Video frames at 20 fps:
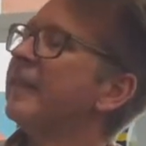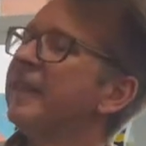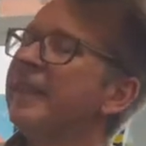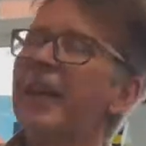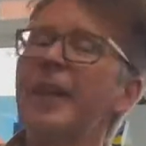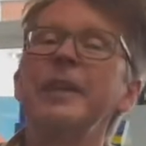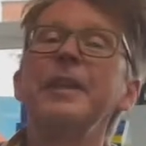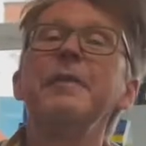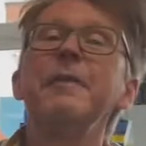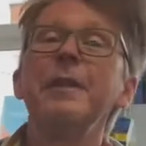
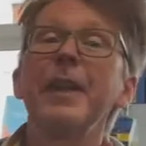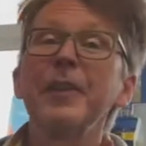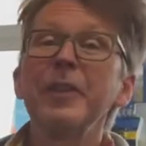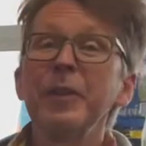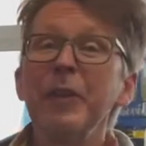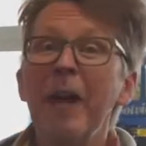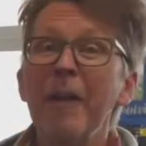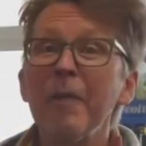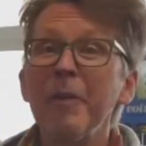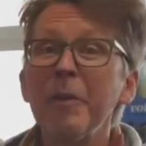Ja, die
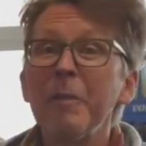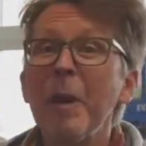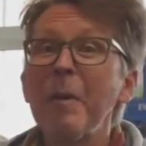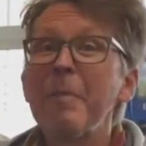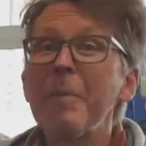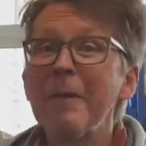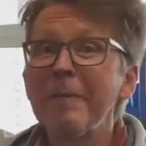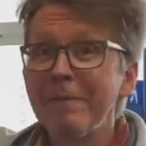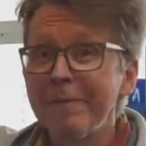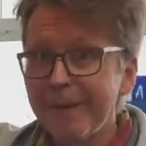Flasche haben wir mal
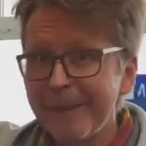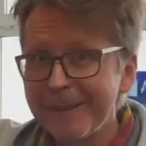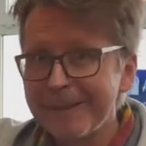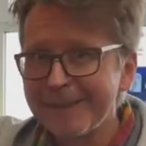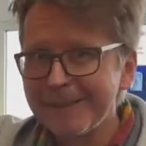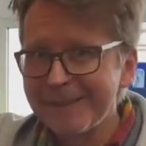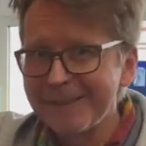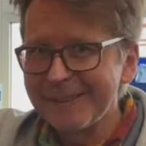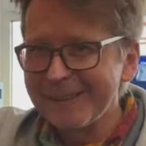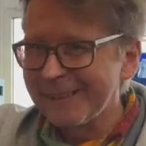
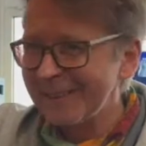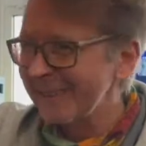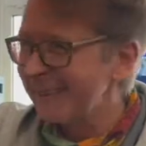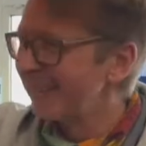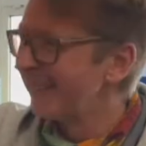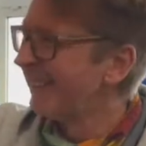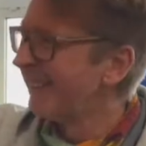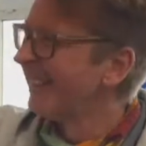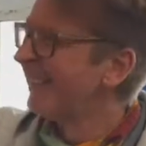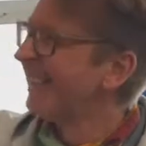perfekt
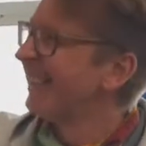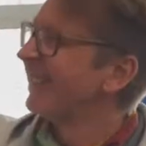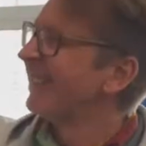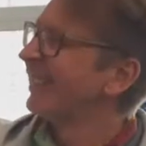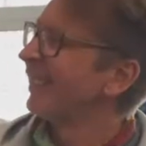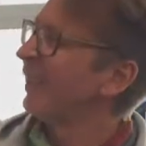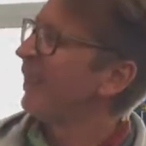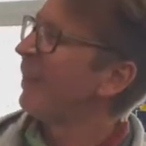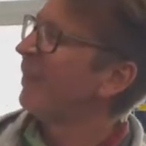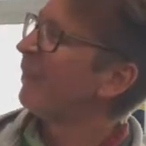gedreht.
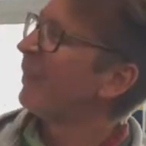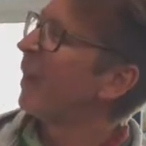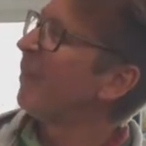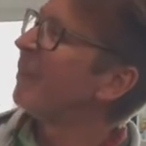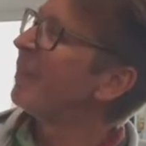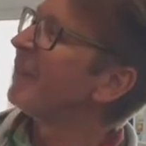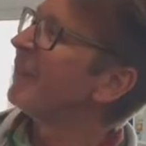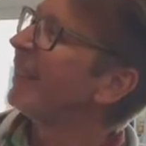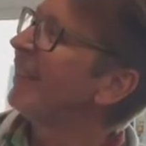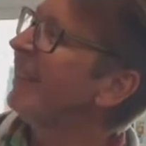Ja, wir haben jetzt eine